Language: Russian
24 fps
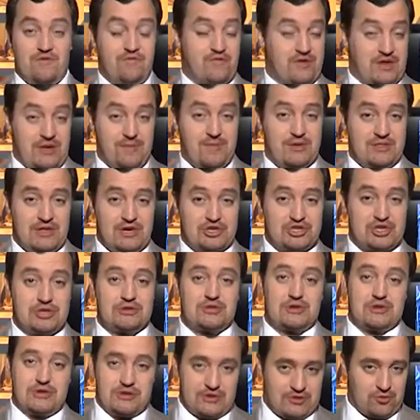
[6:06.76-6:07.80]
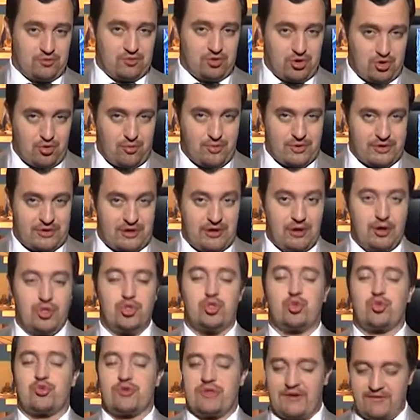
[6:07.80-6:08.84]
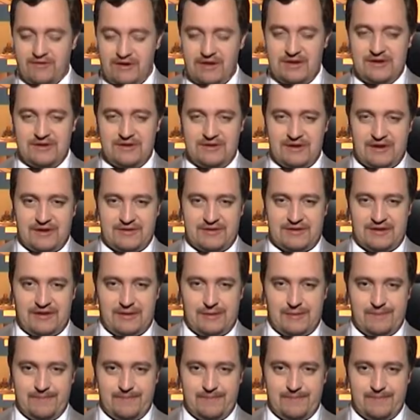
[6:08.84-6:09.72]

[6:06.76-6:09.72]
Время нашей традиционной рубрики «Трудовые династии».